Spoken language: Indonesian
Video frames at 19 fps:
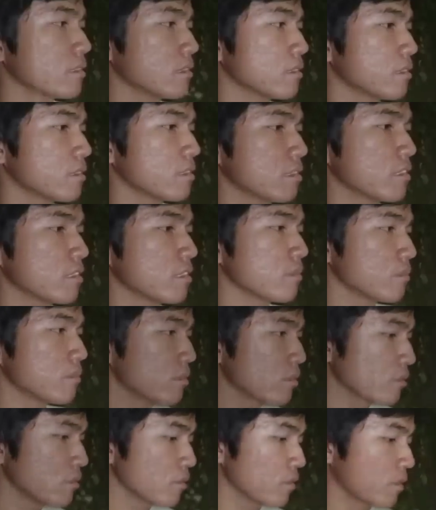Hal itu
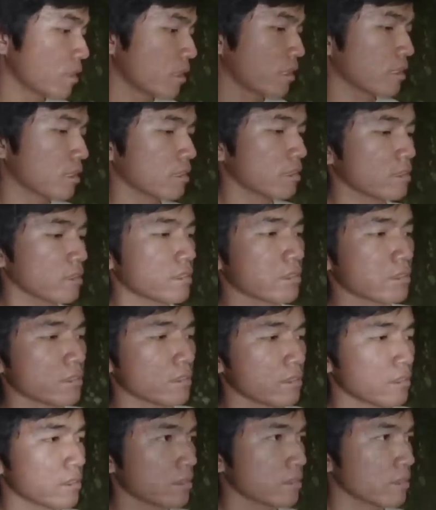membuat Tiko langsung
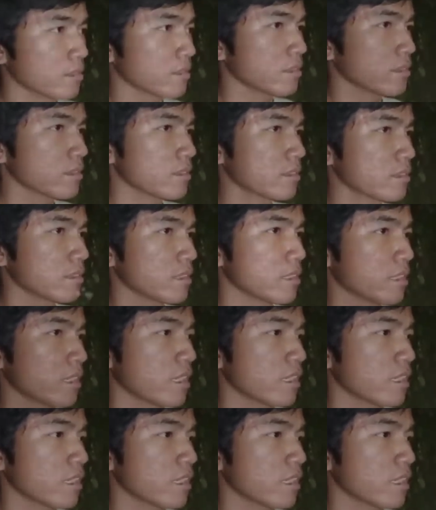buka suara.